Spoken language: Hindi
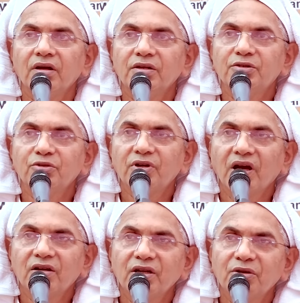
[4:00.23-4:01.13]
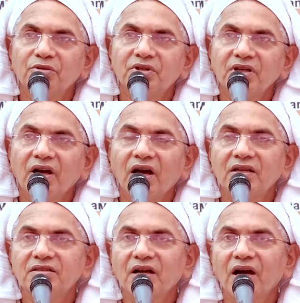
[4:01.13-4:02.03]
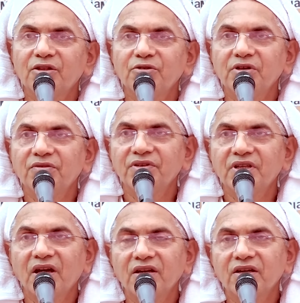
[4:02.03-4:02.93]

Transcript: जो डॉक्टर होते हैं आज का आधुनिक विज्ञान